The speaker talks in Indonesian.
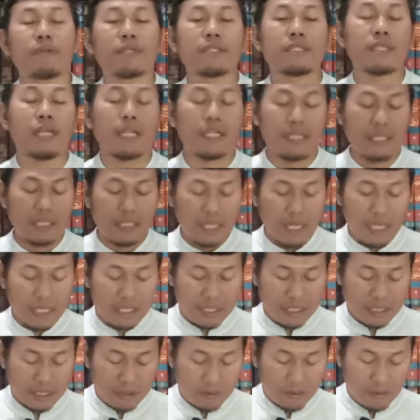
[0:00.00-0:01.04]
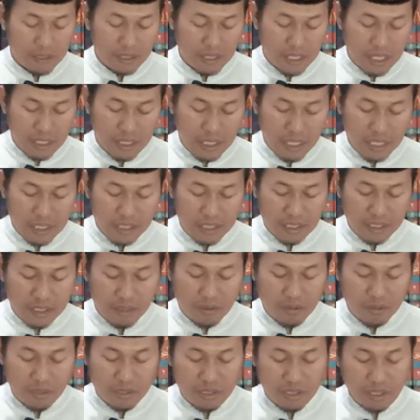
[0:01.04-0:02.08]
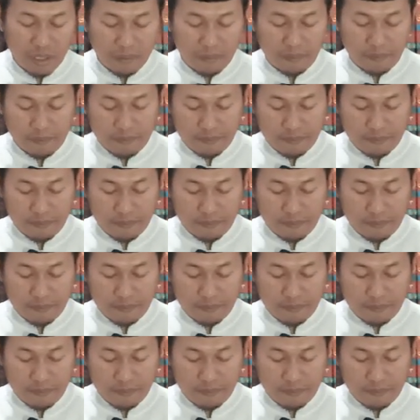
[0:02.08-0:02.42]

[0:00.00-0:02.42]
misalnya dan seterusnya dan seterusnya.